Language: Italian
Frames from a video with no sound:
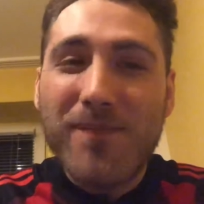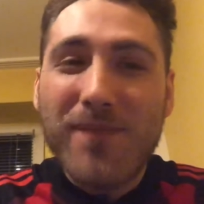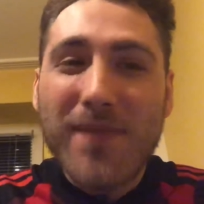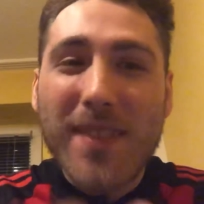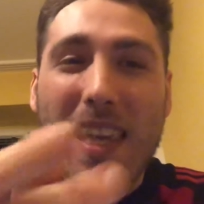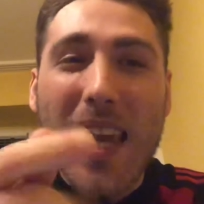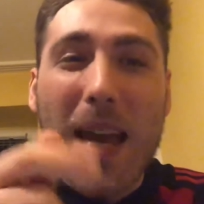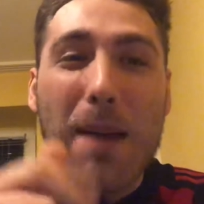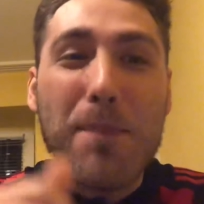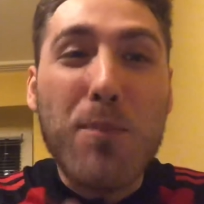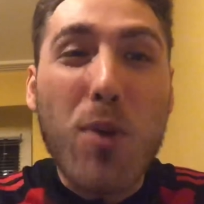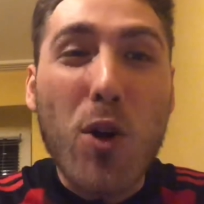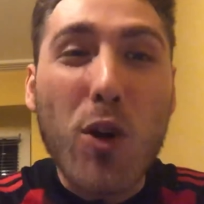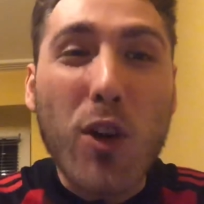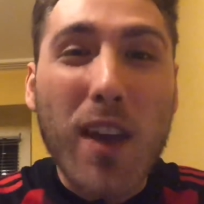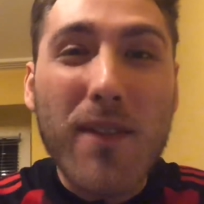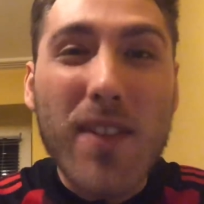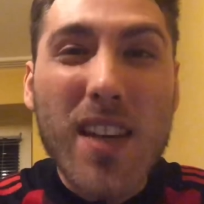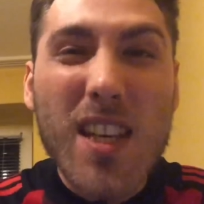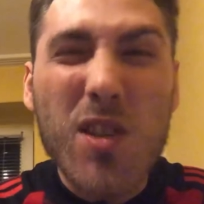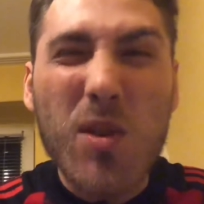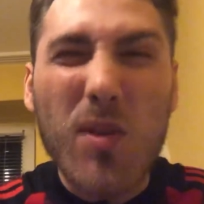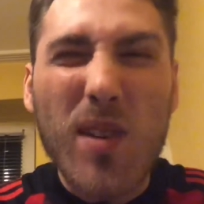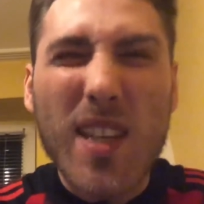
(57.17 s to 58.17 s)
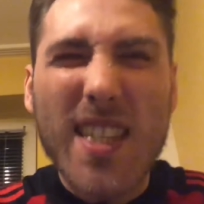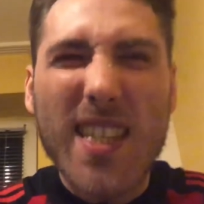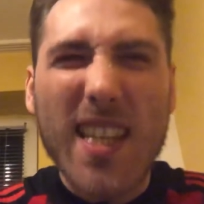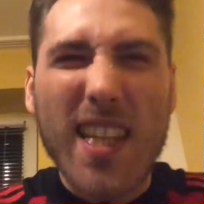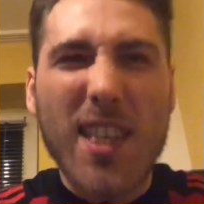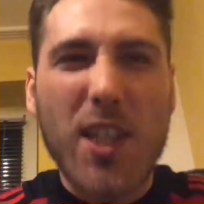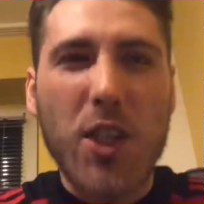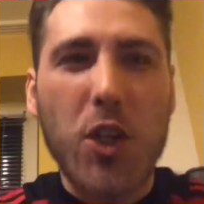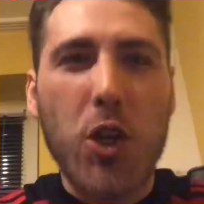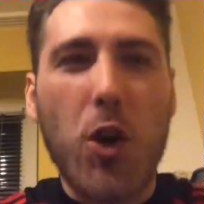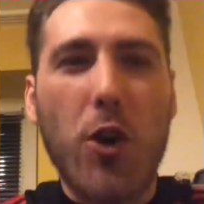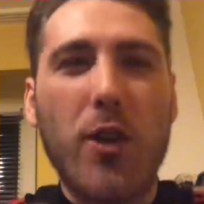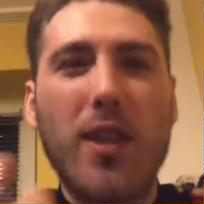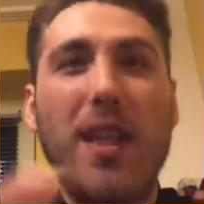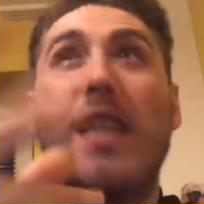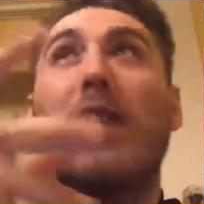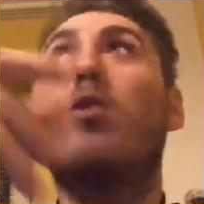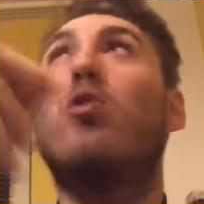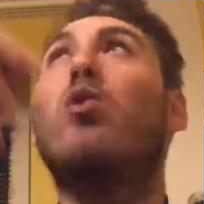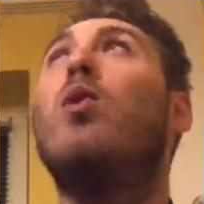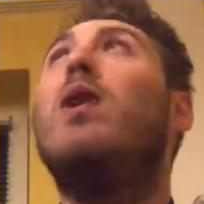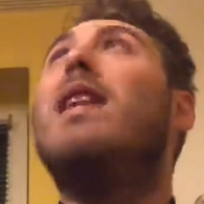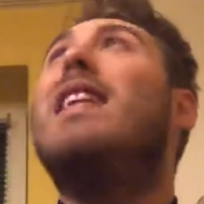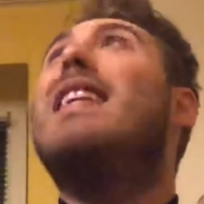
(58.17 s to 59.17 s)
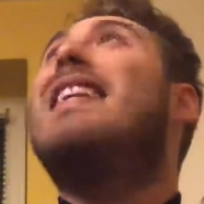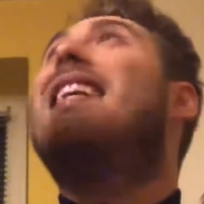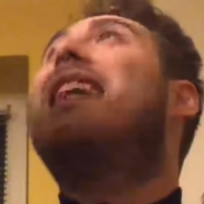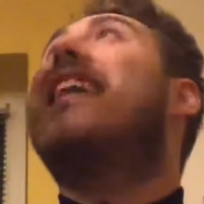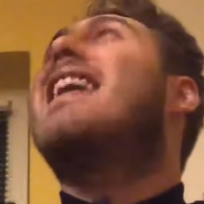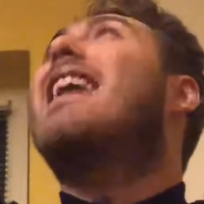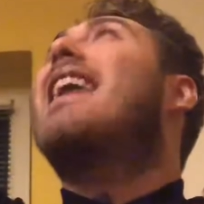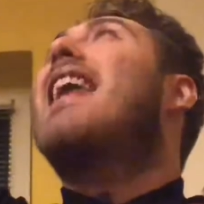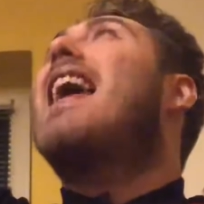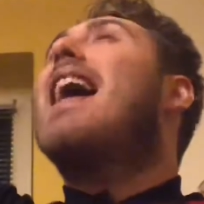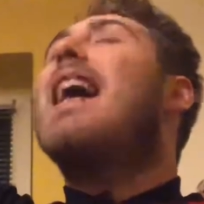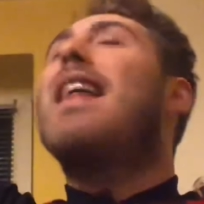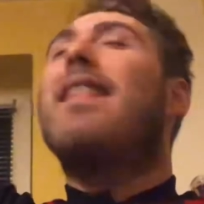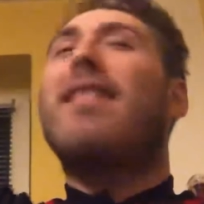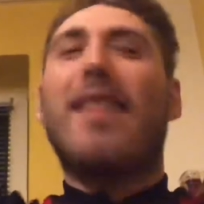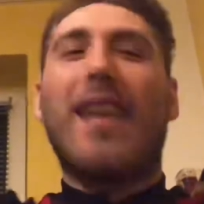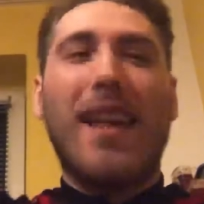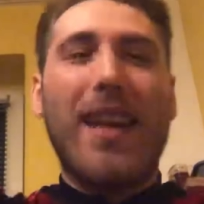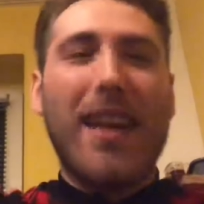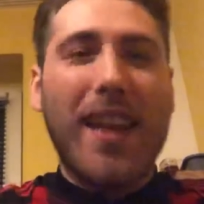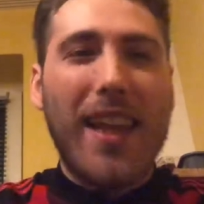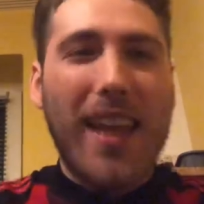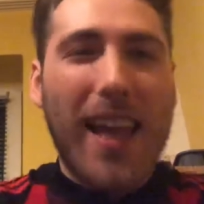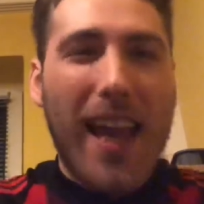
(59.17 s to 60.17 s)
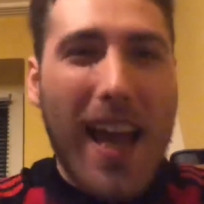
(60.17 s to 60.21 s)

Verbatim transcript: che ha poche visualizzazioni, il tuo il grande lì,